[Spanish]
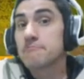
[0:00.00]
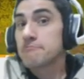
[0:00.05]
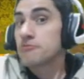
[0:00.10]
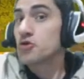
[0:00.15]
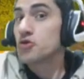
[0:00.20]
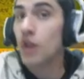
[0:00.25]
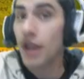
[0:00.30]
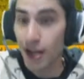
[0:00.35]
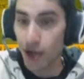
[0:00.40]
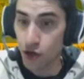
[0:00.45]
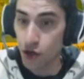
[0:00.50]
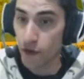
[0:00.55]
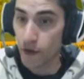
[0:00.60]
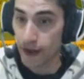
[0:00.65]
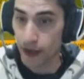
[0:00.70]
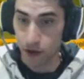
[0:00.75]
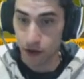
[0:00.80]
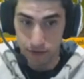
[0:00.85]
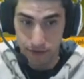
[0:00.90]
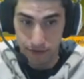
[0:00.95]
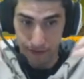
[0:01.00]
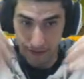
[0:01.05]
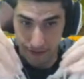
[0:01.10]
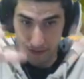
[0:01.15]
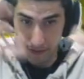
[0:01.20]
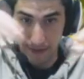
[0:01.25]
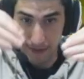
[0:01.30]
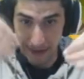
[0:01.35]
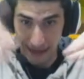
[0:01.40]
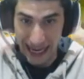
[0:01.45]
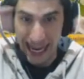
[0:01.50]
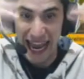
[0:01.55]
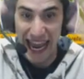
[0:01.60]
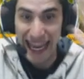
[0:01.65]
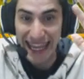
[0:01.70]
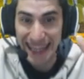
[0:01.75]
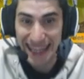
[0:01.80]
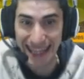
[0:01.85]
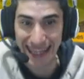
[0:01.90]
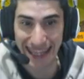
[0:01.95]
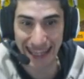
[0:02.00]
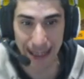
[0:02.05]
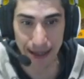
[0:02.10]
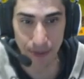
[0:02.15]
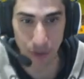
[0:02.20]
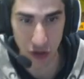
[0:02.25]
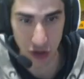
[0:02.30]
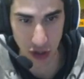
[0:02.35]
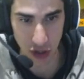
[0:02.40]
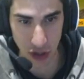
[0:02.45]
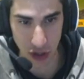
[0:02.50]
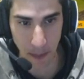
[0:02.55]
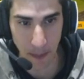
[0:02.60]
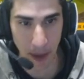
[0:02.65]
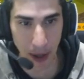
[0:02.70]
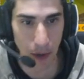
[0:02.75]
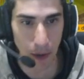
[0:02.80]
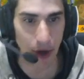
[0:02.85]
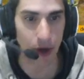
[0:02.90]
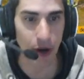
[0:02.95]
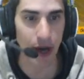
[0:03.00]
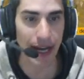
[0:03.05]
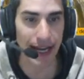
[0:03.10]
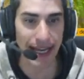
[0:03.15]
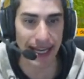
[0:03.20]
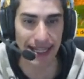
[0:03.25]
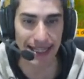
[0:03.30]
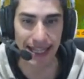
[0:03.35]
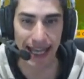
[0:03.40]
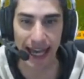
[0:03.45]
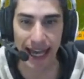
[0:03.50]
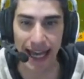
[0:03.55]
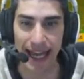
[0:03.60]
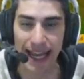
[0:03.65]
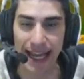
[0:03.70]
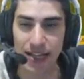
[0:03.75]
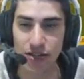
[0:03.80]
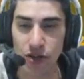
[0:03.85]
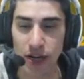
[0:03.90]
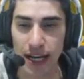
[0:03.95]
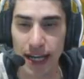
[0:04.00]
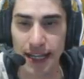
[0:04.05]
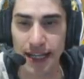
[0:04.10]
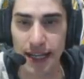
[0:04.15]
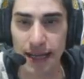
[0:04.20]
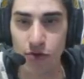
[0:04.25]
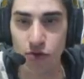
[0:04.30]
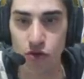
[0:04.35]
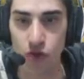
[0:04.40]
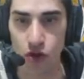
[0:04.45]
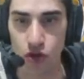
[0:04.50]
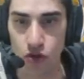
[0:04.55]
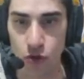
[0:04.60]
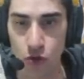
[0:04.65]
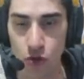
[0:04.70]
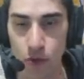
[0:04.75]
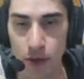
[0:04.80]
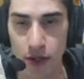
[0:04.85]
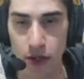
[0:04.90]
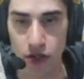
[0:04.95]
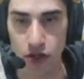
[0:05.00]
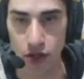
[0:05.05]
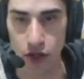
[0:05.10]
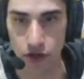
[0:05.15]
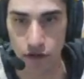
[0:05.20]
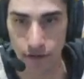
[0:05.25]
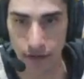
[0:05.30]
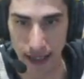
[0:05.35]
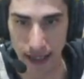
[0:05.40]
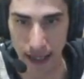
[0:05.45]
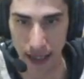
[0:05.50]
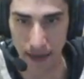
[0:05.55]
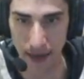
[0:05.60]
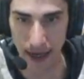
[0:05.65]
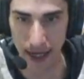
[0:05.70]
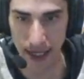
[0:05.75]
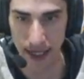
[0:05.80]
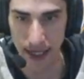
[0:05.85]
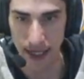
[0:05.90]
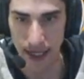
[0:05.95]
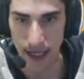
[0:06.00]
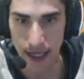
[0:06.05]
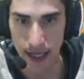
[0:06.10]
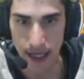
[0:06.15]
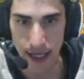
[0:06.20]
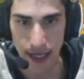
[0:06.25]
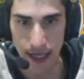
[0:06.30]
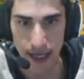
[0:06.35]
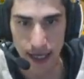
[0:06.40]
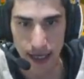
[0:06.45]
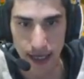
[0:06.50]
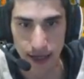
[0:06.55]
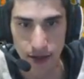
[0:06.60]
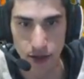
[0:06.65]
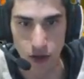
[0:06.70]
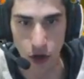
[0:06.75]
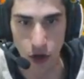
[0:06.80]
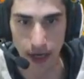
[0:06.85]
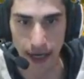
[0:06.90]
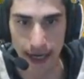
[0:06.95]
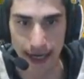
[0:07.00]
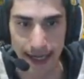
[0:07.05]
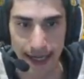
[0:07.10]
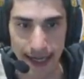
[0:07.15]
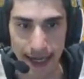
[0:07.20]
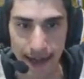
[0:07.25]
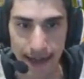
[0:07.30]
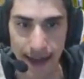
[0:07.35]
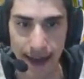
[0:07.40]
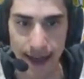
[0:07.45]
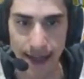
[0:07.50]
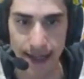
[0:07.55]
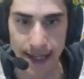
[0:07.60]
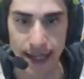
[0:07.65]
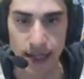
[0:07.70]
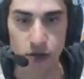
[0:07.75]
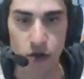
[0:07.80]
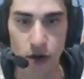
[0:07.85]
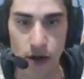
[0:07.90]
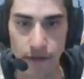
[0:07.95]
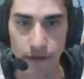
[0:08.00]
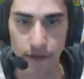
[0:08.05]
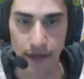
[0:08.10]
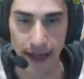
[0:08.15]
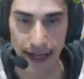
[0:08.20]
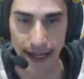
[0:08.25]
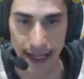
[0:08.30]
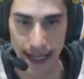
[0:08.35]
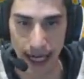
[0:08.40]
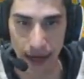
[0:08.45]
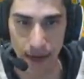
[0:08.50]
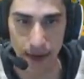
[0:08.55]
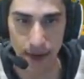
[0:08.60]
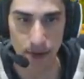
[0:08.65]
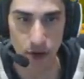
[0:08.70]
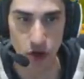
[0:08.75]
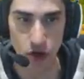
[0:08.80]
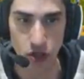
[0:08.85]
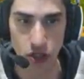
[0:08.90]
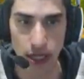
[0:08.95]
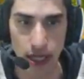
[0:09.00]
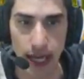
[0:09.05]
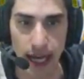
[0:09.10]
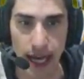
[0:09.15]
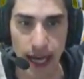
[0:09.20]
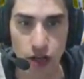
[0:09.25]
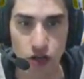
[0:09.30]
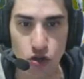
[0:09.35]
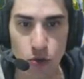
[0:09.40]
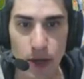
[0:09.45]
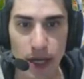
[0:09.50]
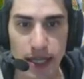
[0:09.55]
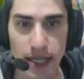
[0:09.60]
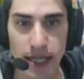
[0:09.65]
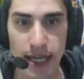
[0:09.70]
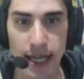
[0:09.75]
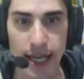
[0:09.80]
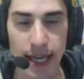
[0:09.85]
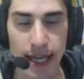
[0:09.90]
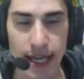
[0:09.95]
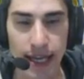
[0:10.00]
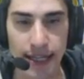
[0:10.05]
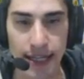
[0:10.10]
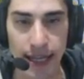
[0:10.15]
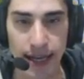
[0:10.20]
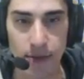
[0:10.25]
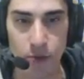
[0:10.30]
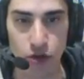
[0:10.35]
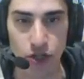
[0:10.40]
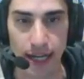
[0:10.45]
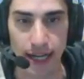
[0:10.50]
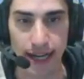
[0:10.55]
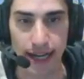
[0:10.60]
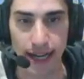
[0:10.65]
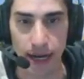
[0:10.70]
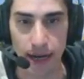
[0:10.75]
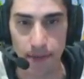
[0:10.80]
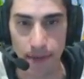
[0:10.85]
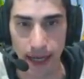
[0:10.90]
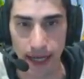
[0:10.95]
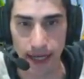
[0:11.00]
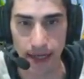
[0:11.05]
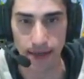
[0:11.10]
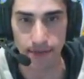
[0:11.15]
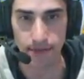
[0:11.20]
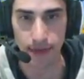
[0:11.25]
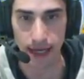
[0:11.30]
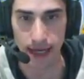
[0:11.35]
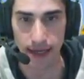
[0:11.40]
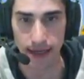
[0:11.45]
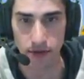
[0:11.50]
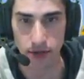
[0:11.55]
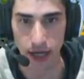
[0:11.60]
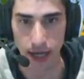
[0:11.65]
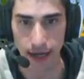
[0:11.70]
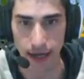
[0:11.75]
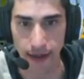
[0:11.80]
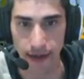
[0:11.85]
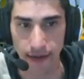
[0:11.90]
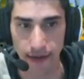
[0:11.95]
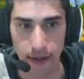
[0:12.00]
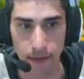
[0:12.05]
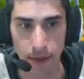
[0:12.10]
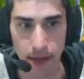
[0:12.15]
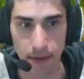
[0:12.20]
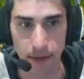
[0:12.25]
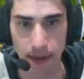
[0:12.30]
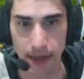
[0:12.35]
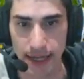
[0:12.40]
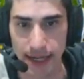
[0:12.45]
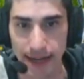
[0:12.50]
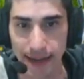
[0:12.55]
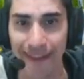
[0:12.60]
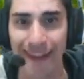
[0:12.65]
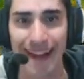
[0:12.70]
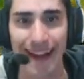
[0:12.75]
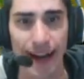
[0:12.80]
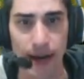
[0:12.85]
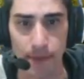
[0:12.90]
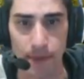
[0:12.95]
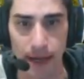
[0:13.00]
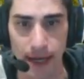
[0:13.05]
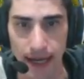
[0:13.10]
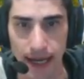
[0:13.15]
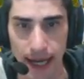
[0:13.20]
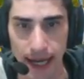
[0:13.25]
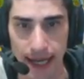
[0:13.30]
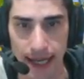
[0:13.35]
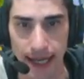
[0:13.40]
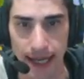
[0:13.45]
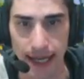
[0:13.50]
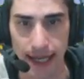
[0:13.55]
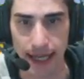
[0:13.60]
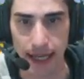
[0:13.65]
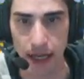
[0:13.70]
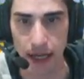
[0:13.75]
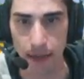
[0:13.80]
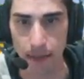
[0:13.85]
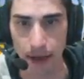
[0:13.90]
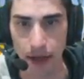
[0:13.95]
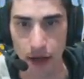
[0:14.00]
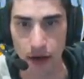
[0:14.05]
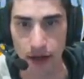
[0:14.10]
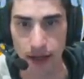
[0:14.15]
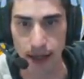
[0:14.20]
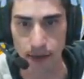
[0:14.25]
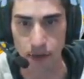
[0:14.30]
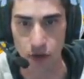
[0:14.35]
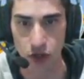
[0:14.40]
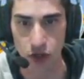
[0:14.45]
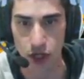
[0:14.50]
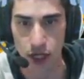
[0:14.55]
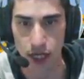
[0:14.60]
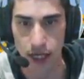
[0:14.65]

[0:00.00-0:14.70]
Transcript: Yo ahí os lo dejo. Ahí decidís vosotros. Pero bueno, aquí está. El caso que ya tenemos uno de los monumentos que nos faltaban. Torre inclinada, la torre C que ya la vimos. A su vez eh, tenemos el Gran Ben, ¿vale? O sea, nada de Big Ben ni nada, el Gran Ben. Aquí españolizamos.